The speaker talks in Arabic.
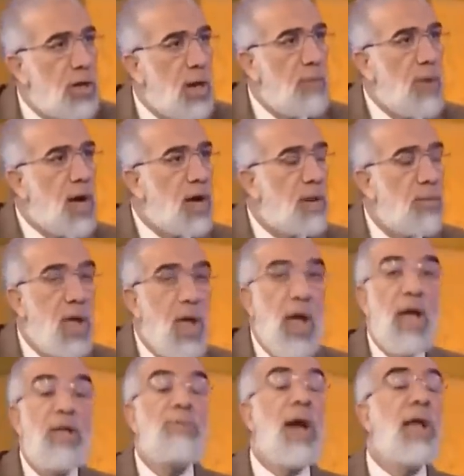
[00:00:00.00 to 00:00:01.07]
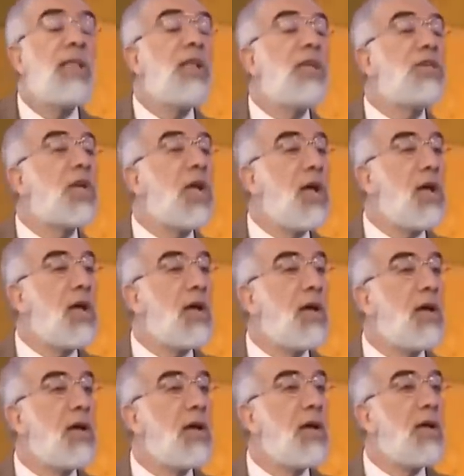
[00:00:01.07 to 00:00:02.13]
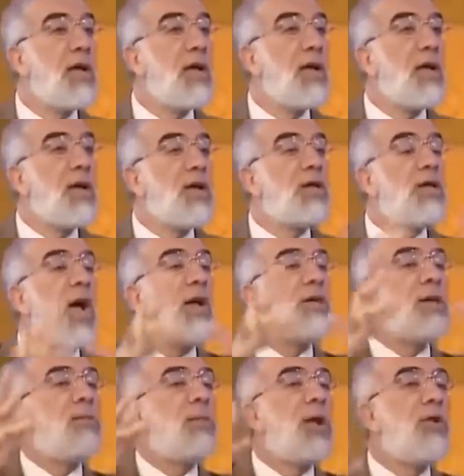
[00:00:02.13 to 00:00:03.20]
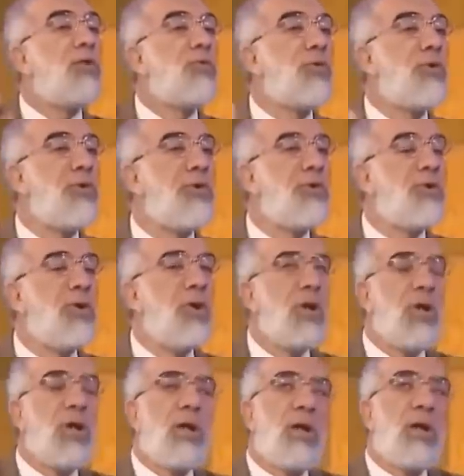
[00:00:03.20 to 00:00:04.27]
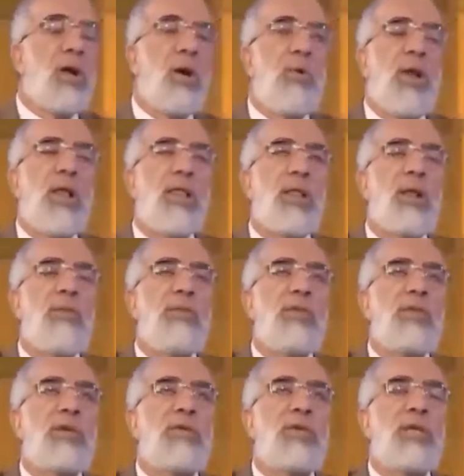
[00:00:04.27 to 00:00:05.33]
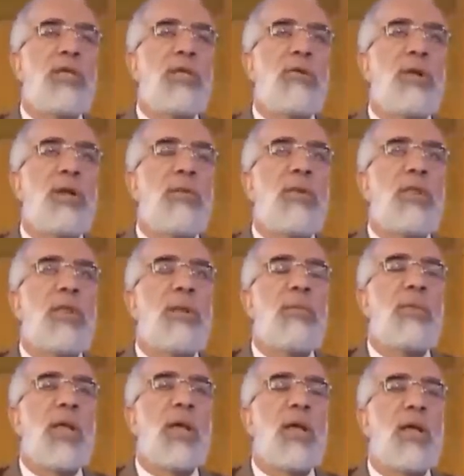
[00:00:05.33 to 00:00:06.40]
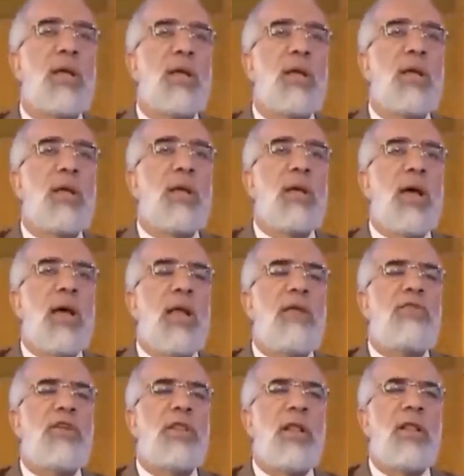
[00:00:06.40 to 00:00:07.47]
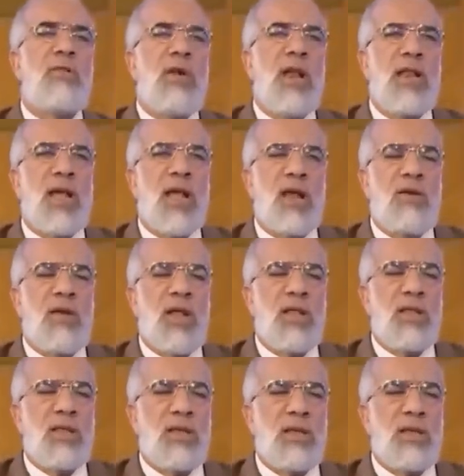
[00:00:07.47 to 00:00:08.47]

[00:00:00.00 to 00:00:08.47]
المغرب اجي بعد العشاء اجمع اليوم كله هو انا ظلمت زوجتي ولا ما ظلمتها انا فضلت ولد على ولد